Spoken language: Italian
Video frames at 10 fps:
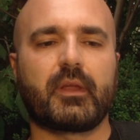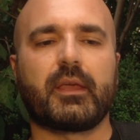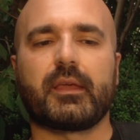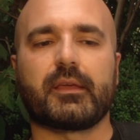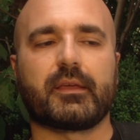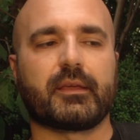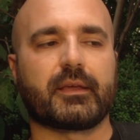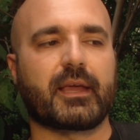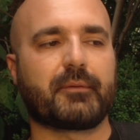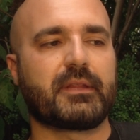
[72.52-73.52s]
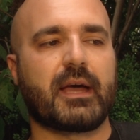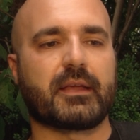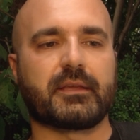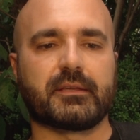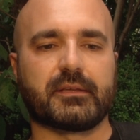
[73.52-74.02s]
e
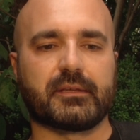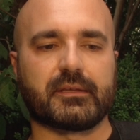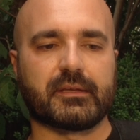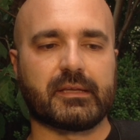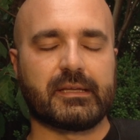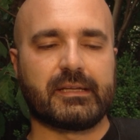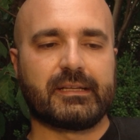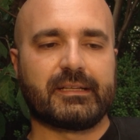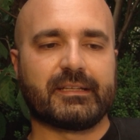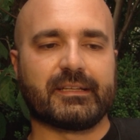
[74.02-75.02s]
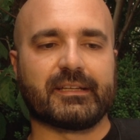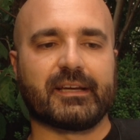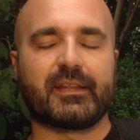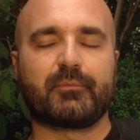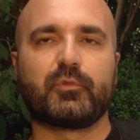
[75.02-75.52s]
capitai eh,
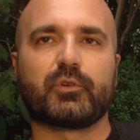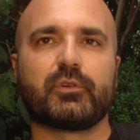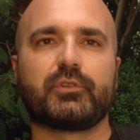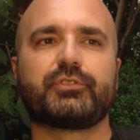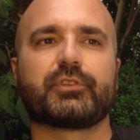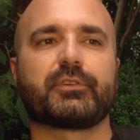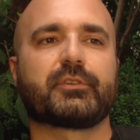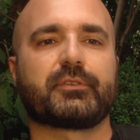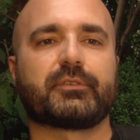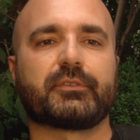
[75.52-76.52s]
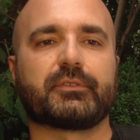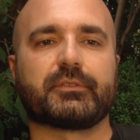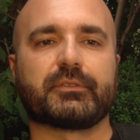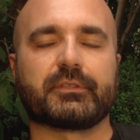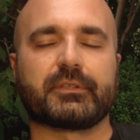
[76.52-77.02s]
ad Hamburgo il
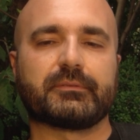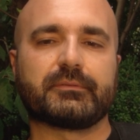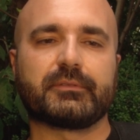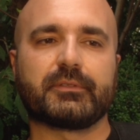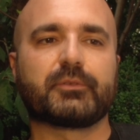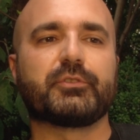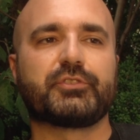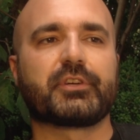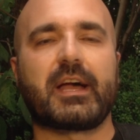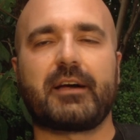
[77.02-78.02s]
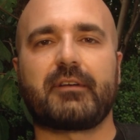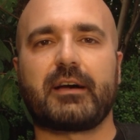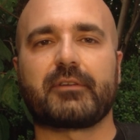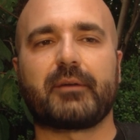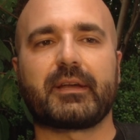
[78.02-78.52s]
giorno in cui
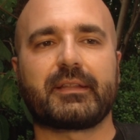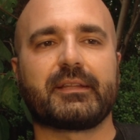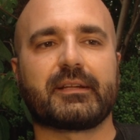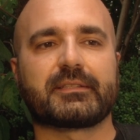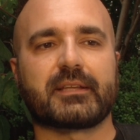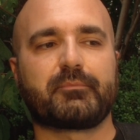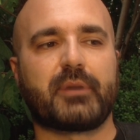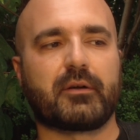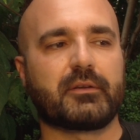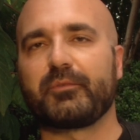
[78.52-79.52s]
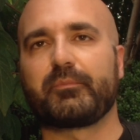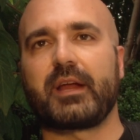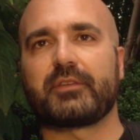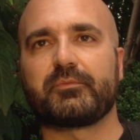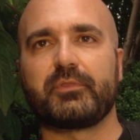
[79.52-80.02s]
giocava una partita al San Paolo.
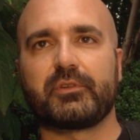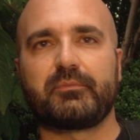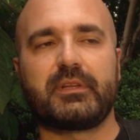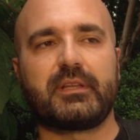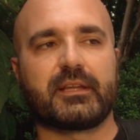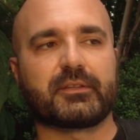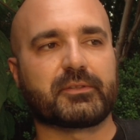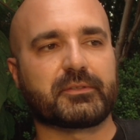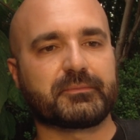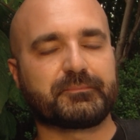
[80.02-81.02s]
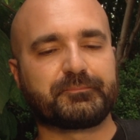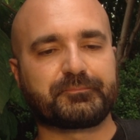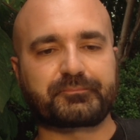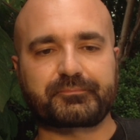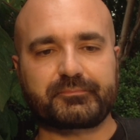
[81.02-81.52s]
Comprai subito il biglietto
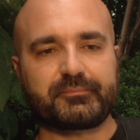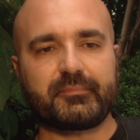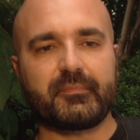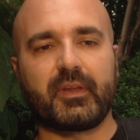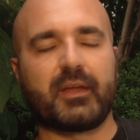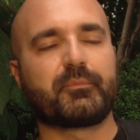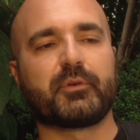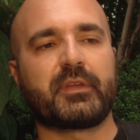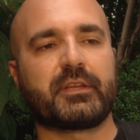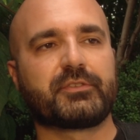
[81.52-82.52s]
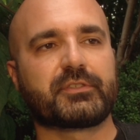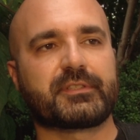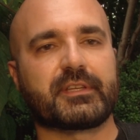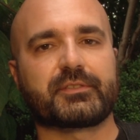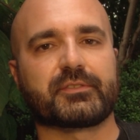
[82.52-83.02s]
e pomeriggio
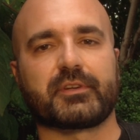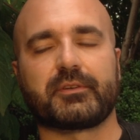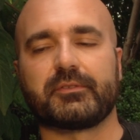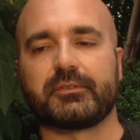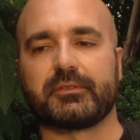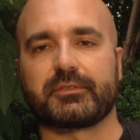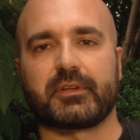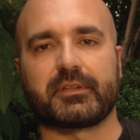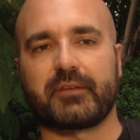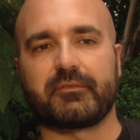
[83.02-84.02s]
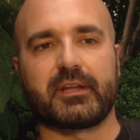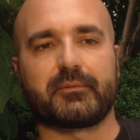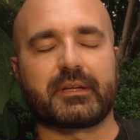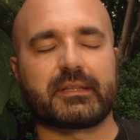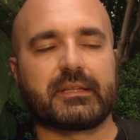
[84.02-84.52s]
stesso sono, sono andato a vedere
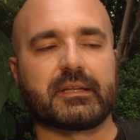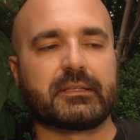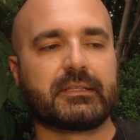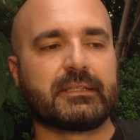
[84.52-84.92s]
la partita.